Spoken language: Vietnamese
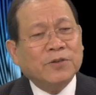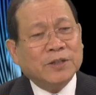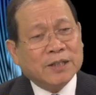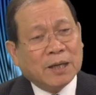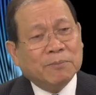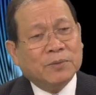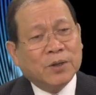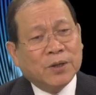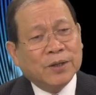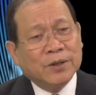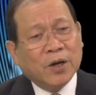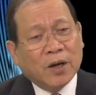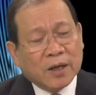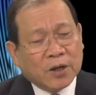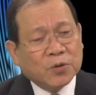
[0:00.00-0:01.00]
51% thôi
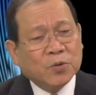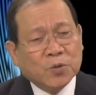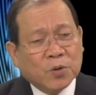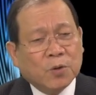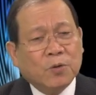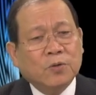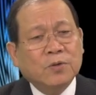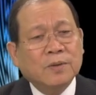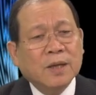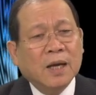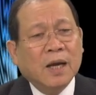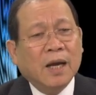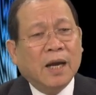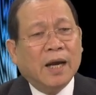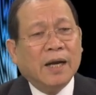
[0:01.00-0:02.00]
đó là cái thuốc cũ
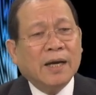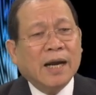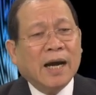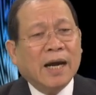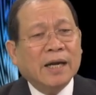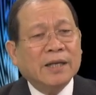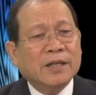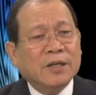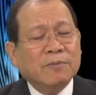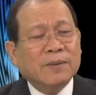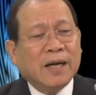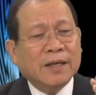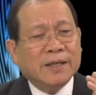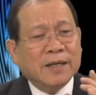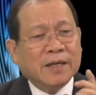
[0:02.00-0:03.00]
hiện nay chúng
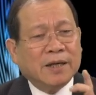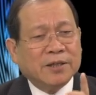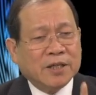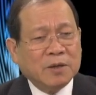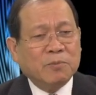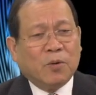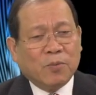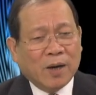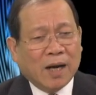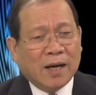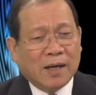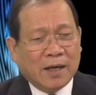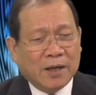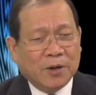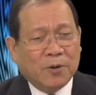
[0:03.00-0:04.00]
ta chỉ cần chích một
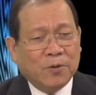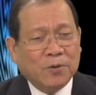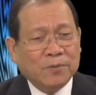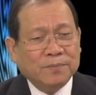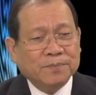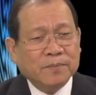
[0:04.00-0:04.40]
lần là đủ